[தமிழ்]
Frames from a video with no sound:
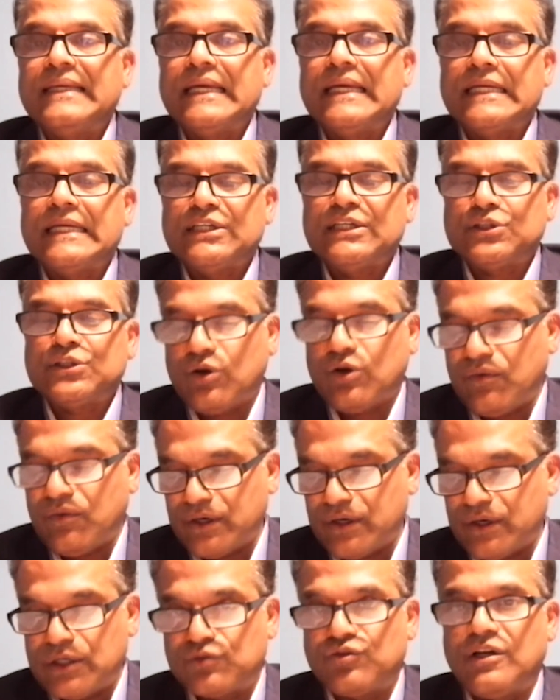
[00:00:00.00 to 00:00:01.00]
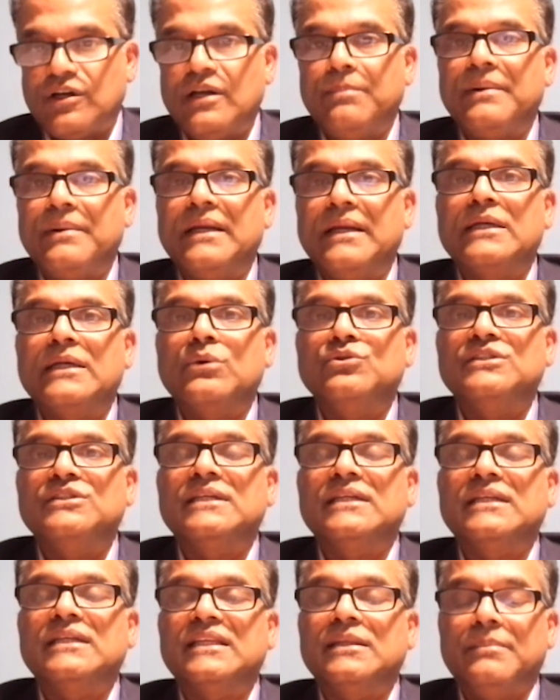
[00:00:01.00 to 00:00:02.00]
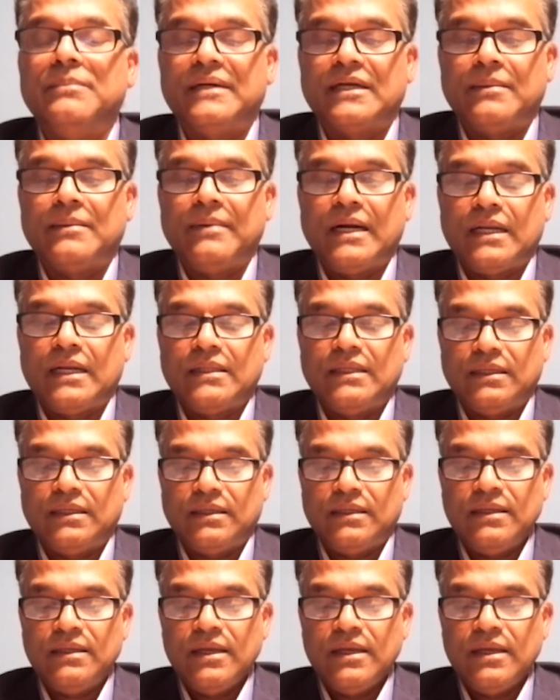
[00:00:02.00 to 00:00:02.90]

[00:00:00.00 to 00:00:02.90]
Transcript: கெரிஸ்ட் கோஃப் என்று சொல்லப்படுகின்ற உச்ச நீதிமன்றமானது